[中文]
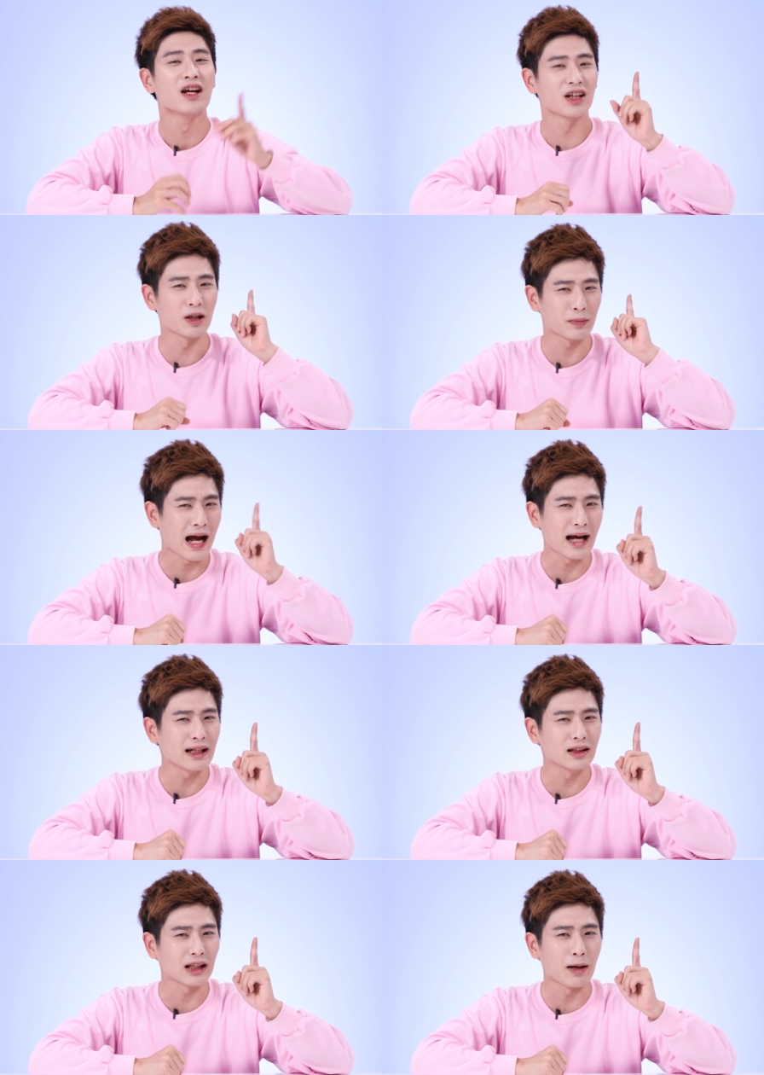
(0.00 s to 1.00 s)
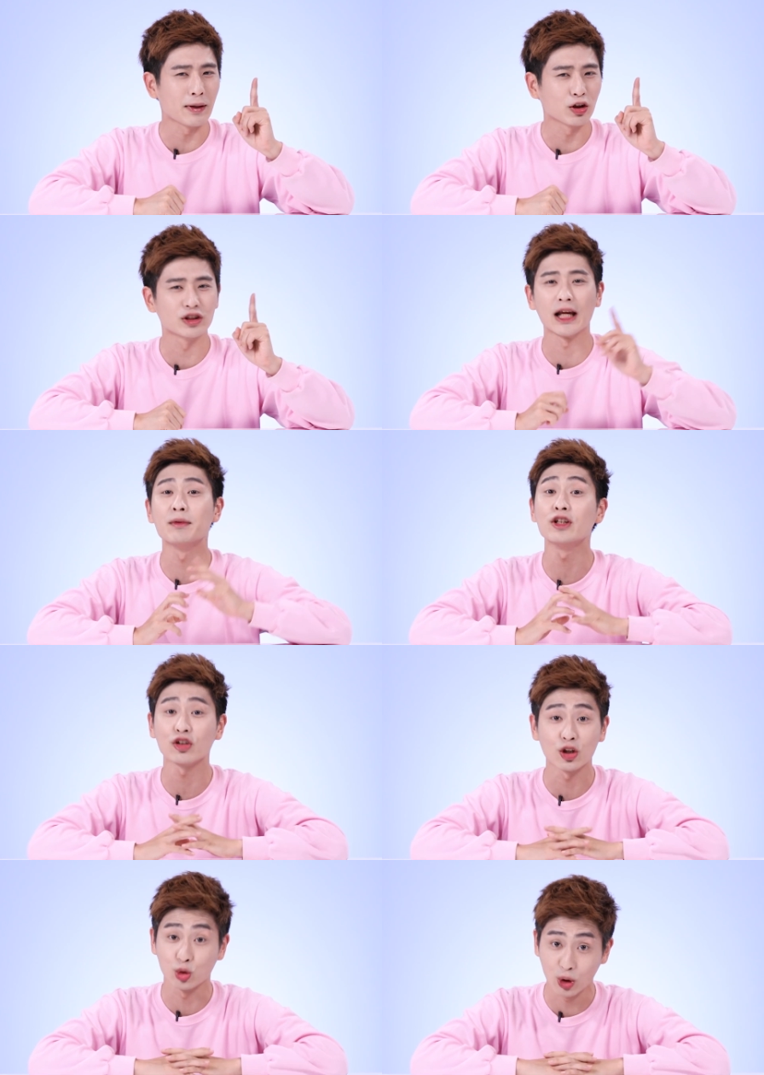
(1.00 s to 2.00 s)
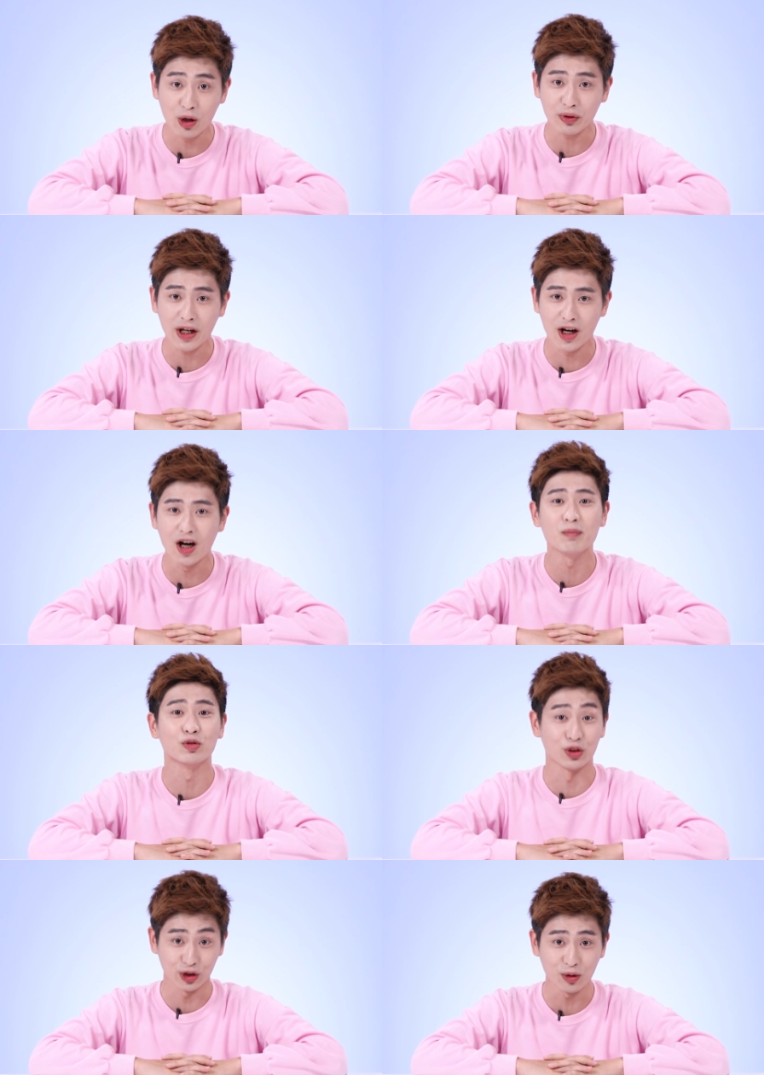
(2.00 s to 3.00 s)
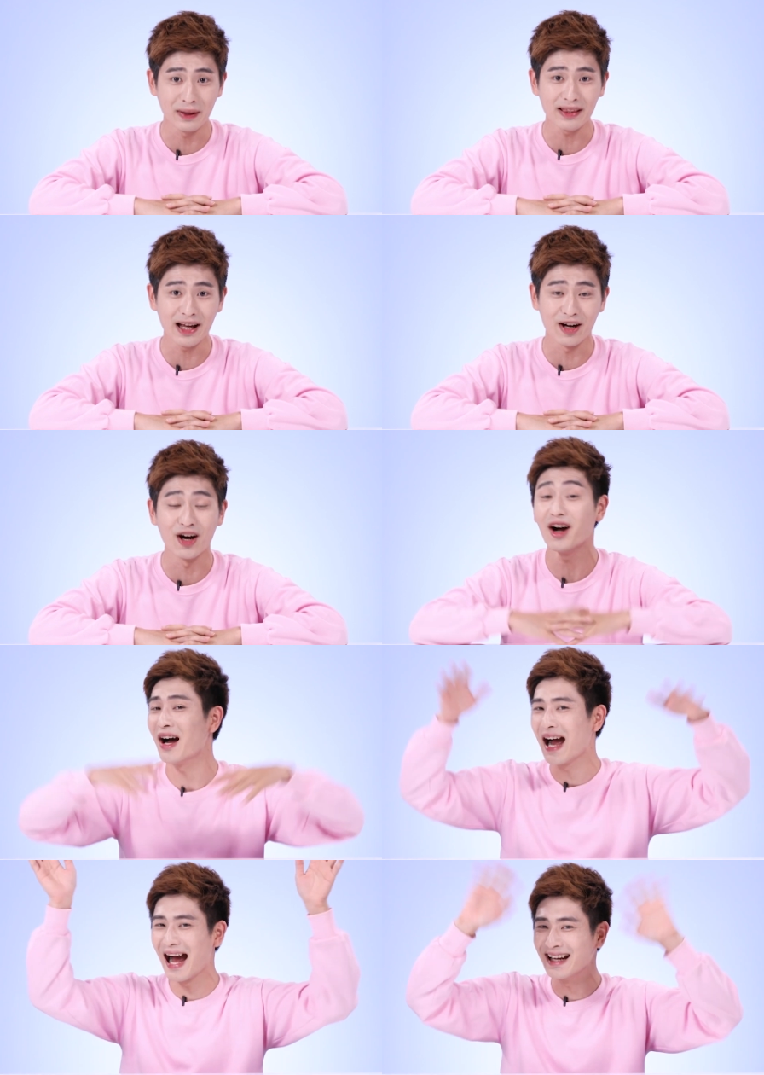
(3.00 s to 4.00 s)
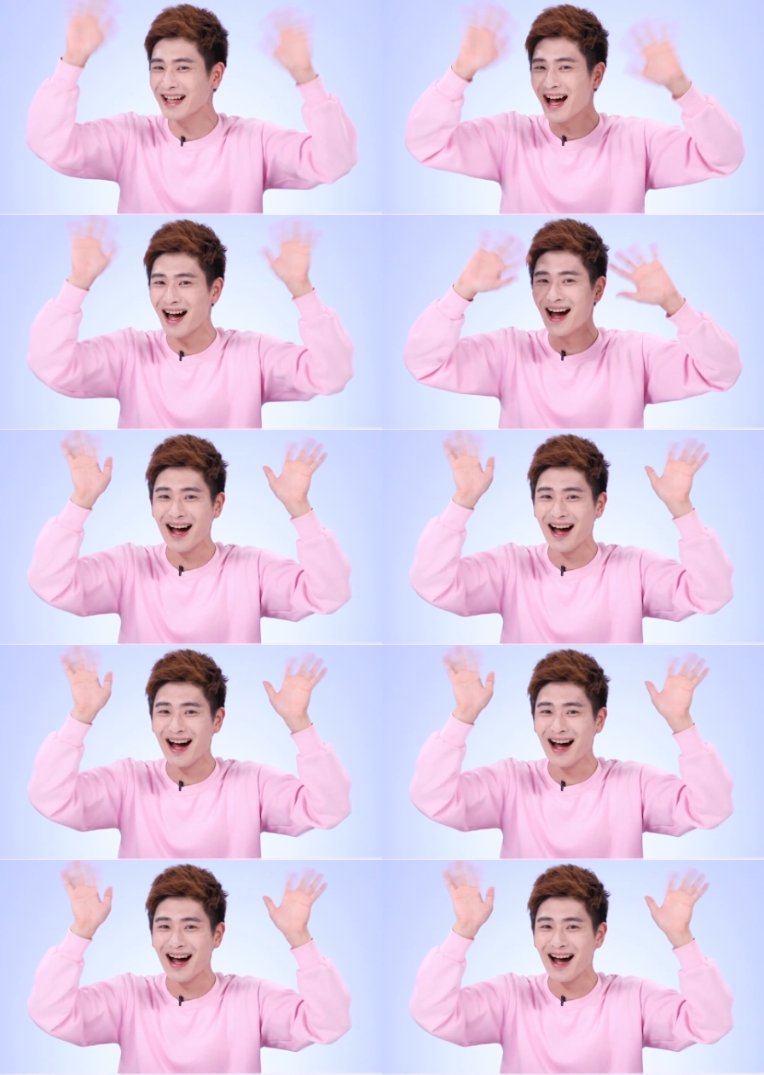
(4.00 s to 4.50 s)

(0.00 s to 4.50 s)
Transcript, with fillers: 那么江一呢？以后还会带来更多有趣的视频，下次再见哦，拜拜。